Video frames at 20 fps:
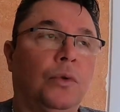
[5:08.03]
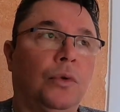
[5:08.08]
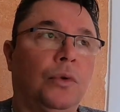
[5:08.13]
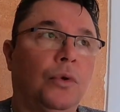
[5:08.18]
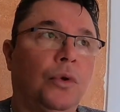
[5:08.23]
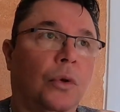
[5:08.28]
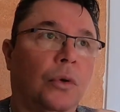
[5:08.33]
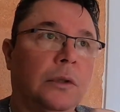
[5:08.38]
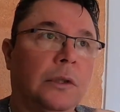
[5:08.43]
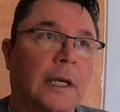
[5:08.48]

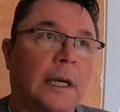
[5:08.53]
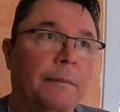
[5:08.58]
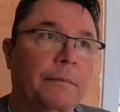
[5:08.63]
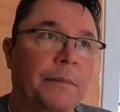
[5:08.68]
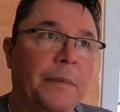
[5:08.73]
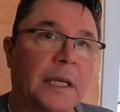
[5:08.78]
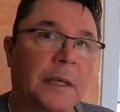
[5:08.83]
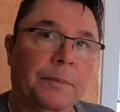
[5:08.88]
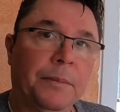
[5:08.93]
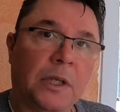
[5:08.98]
Çoktan
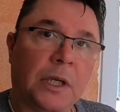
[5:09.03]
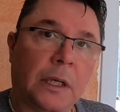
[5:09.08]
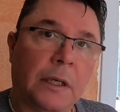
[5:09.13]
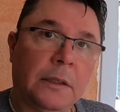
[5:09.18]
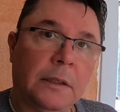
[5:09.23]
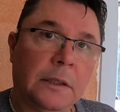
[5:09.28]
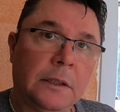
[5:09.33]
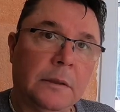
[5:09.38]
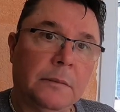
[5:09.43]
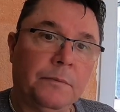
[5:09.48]
beri
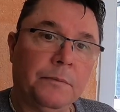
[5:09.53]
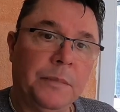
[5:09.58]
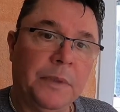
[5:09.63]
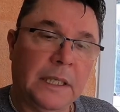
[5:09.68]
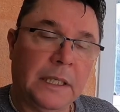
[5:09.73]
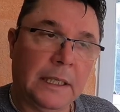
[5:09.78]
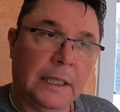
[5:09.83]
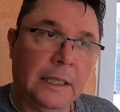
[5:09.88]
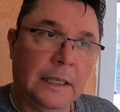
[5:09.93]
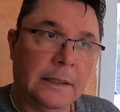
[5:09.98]
tanıdığım
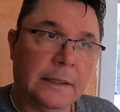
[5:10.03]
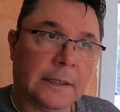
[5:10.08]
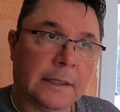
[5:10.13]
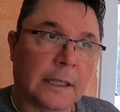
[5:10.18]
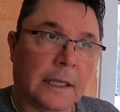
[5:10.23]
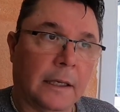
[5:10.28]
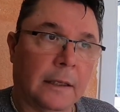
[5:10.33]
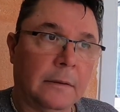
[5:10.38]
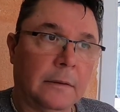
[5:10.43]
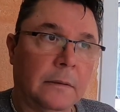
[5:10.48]
bir
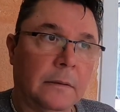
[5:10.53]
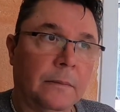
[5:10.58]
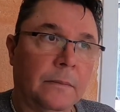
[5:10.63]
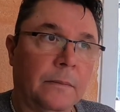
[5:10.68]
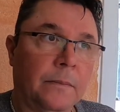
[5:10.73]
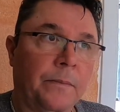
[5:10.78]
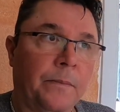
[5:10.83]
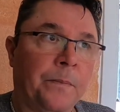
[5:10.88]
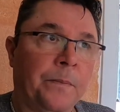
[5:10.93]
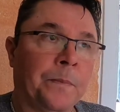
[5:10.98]
insan